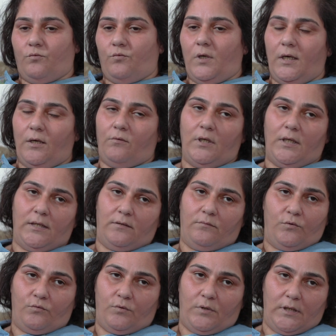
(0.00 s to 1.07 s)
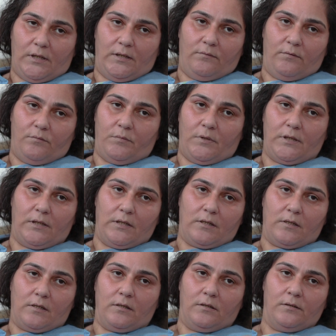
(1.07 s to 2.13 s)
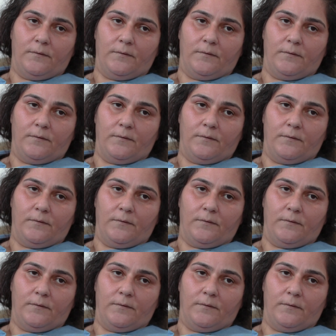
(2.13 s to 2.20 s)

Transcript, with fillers: ولا ولد من اولادي بالمدرسه